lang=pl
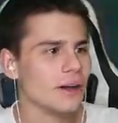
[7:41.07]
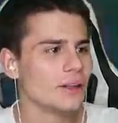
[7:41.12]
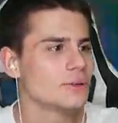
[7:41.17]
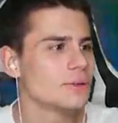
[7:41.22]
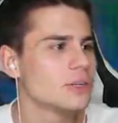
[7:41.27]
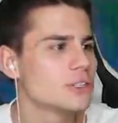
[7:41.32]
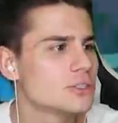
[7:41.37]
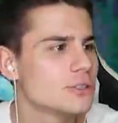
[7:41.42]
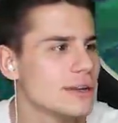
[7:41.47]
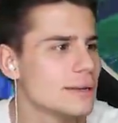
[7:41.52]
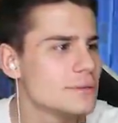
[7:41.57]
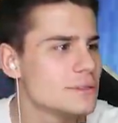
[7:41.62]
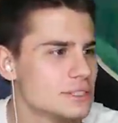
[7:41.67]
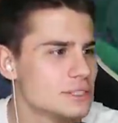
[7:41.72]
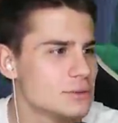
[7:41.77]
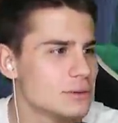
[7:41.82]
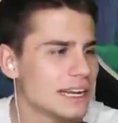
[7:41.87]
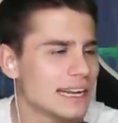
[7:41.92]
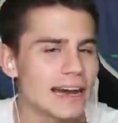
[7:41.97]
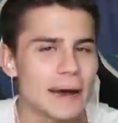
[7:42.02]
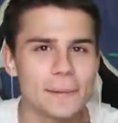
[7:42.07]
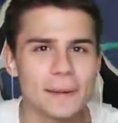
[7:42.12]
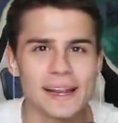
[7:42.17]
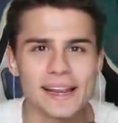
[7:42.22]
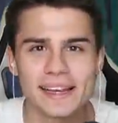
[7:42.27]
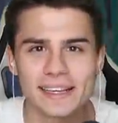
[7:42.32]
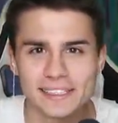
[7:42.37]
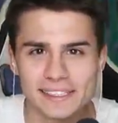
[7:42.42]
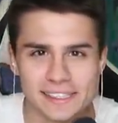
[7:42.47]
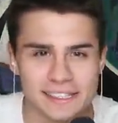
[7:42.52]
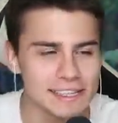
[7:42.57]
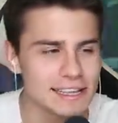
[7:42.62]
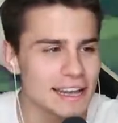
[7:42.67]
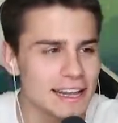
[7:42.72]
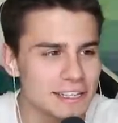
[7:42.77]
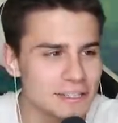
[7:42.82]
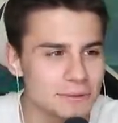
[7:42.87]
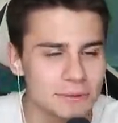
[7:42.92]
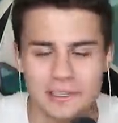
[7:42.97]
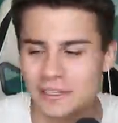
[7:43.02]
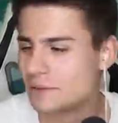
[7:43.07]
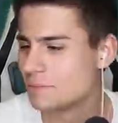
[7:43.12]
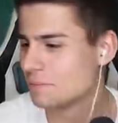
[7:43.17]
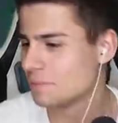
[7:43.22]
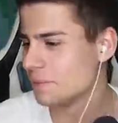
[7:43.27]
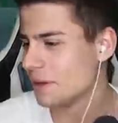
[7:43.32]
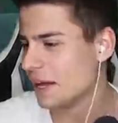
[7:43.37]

odłączyłem zły kabelek i zginęliśmy.